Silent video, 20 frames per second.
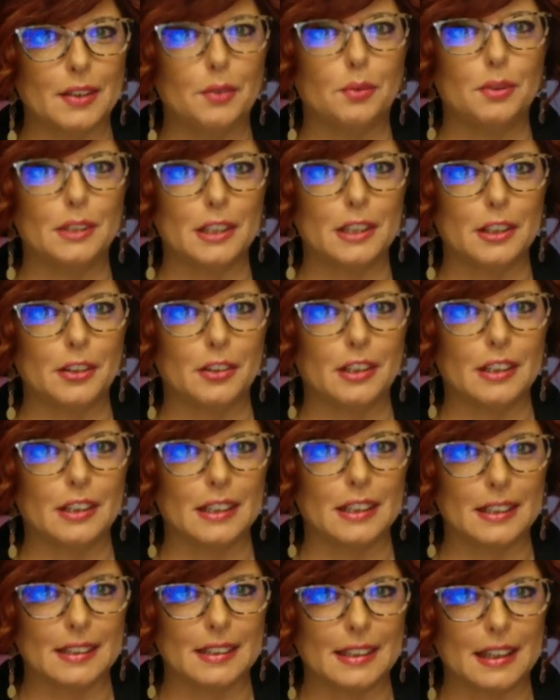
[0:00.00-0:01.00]
ulteriori
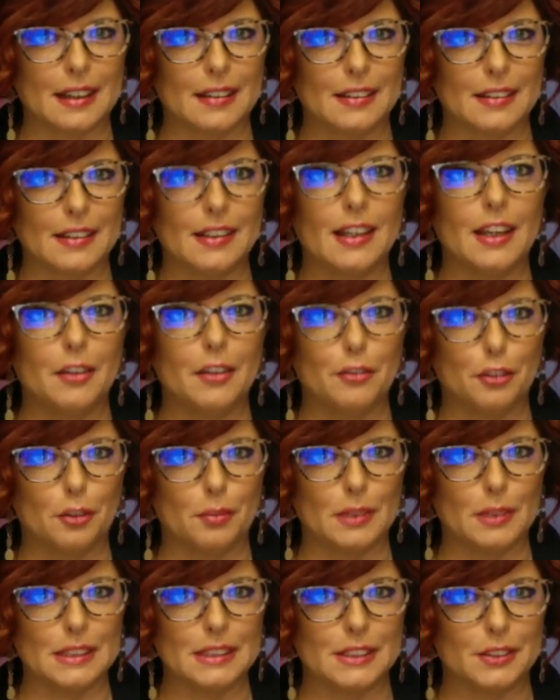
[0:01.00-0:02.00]
dettagli e
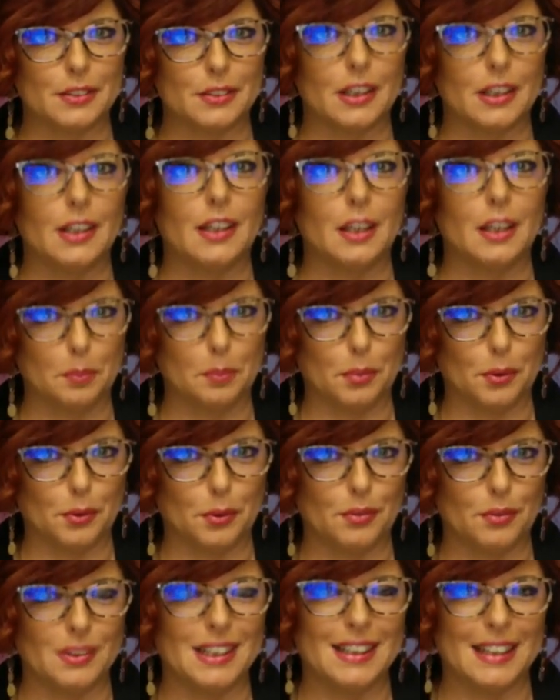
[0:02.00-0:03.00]
informazioni in
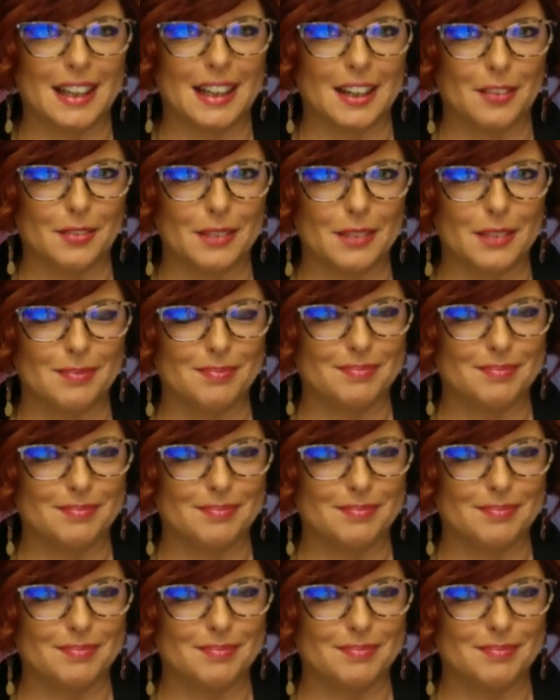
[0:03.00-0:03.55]
più da darvi.